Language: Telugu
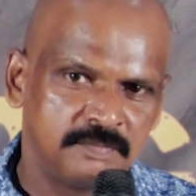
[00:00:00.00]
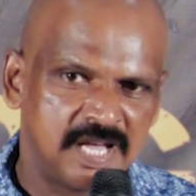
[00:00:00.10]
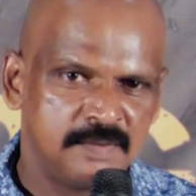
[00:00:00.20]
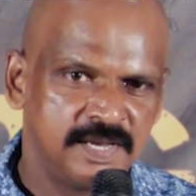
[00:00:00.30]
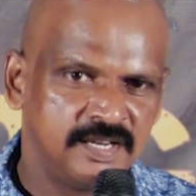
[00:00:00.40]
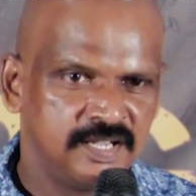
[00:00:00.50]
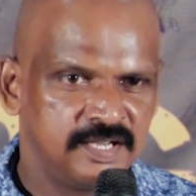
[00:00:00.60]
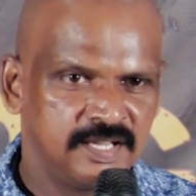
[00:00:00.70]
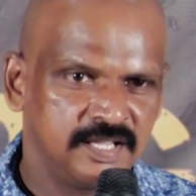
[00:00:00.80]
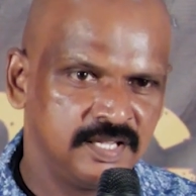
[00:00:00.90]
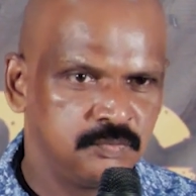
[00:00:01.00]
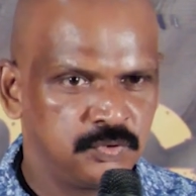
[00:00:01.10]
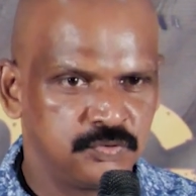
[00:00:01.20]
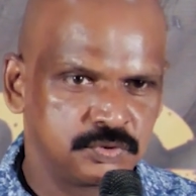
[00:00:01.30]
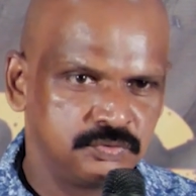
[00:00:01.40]
ఫ్లాప్ అయినా హిట్ అయినా
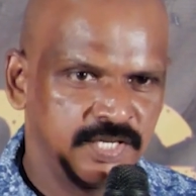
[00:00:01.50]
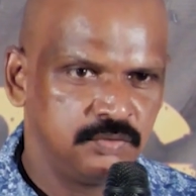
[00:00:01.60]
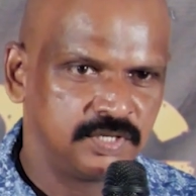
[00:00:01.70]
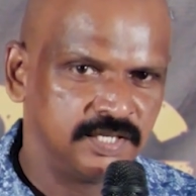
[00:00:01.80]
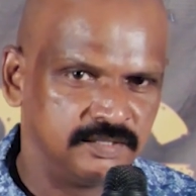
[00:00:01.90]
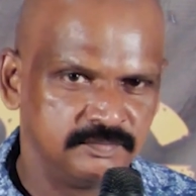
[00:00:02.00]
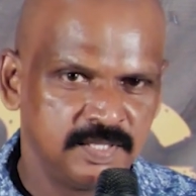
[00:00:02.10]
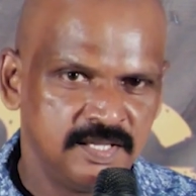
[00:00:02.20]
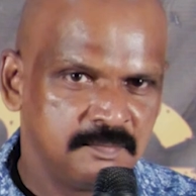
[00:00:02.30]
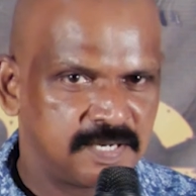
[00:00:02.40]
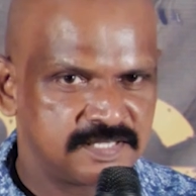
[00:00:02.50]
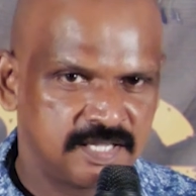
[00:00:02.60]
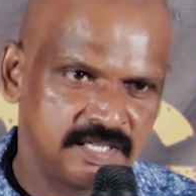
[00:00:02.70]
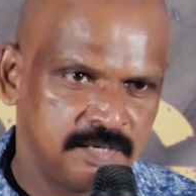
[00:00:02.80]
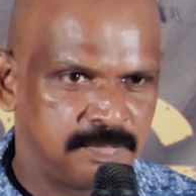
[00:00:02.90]
ఇప్పుడు వస్తూనే ఉంటాను నేను
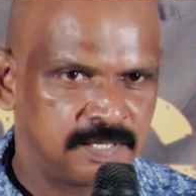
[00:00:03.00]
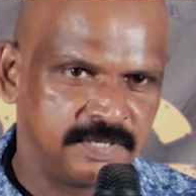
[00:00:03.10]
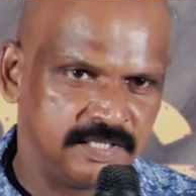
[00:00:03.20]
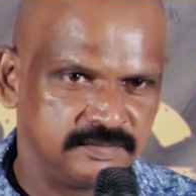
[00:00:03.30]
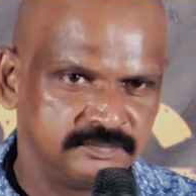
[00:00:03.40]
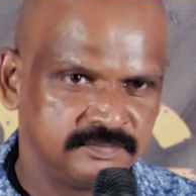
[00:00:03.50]
ప్రసాద్లా పర్మనెంట్